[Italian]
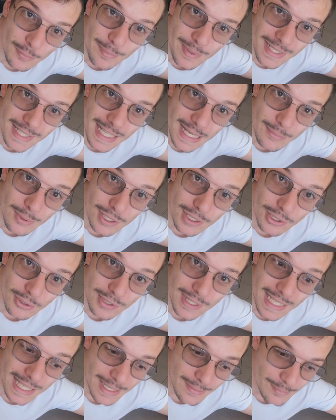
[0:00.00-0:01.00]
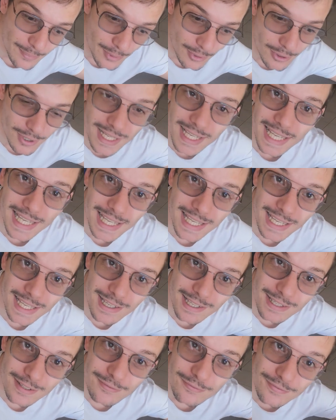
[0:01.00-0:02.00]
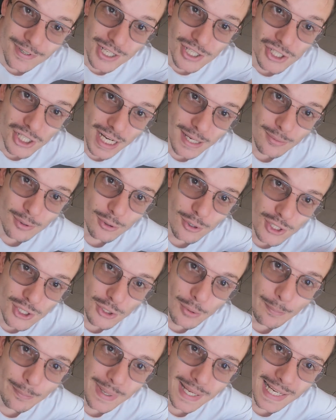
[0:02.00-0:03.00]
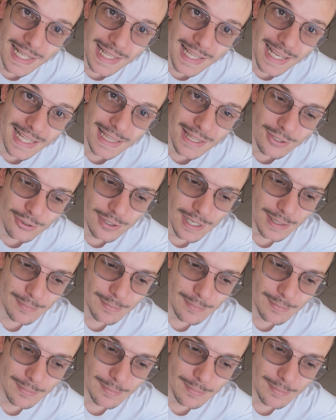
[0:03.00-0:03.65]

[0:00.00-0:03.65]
non perdiamo altro tempo e facciamo questo benedetto